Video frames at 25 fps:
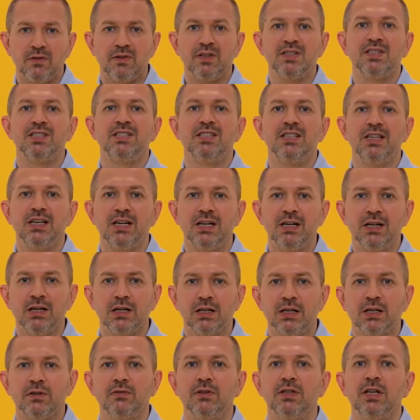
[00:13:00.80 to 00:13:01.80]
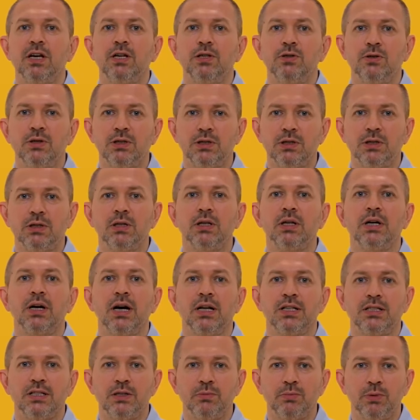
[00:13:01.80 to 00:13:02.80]
везде, где вы найдете
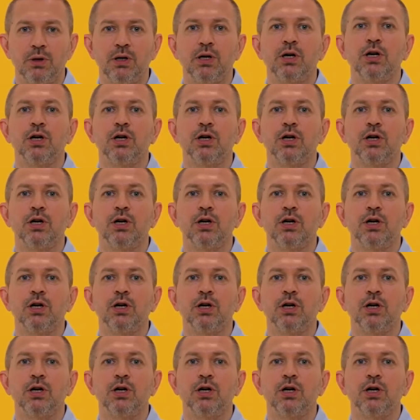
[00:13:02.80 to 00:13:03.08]
логотип